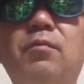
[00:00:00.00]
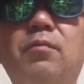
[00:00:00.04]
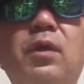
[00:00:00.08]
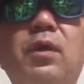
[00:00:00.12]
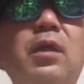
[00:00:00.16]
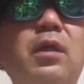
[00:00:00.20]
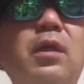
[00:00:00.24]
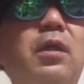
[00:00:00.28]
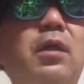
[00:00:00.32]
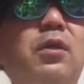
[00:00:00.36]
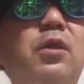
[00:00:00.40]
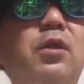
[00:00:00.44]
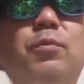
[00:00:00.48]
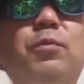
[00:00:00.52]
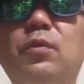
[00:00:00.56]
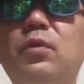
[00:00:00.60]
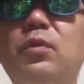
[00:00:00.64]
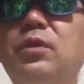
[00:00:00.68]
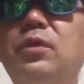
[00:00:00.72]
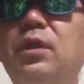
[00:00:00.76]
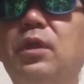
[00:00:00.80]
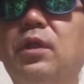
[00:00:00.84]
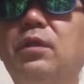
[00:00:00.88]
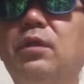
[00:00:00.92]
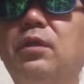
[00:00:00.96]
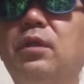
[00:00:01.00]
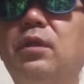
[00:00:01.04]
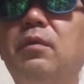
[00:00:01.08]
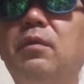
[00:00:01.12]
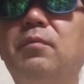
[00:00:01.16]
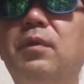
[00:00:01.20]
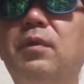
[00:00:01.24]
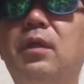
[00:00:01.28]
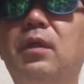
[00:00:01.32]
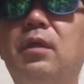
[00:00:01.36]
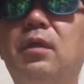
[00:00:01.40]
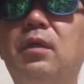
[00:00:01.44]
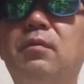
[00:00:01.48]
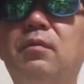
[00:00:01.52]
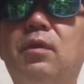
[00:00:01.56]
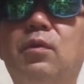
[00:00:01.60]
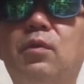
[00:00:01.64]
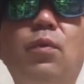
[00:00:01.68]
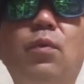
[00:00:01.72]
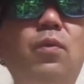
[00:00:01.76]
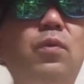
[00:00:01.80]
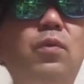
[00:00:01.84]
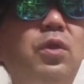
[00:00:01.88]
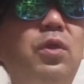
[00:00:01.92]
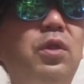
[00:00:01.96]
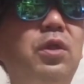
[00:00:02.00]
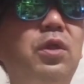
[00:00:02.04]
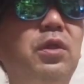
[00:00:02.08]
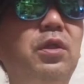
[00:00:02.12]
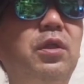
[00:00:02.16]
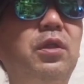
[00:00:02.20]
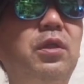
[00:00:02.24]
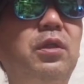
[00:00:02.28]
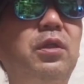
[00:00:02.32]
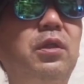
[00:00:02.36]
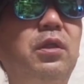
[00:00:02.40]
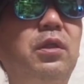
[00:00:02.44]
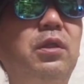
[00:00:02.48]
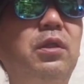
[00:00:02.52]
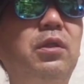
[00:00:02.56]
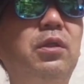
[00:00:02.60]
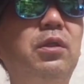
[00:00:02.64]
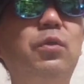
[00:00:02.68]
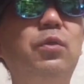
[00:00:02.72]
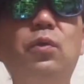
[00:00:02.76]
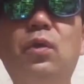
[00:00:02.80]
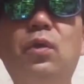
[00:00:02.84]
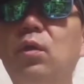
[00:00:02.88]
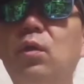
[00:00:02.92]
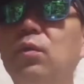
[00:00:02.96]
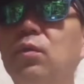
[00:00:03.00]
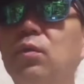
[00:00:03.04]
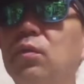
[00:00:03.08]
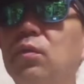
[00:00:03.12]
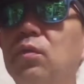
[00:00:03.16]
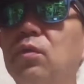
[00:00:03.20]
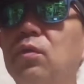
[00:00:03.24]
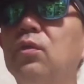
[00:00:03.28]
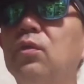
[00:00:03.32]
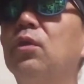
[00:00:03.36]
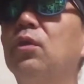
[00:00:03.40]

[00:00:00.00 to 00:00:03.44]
えー、紐付けすれば、例えば公的年金とかの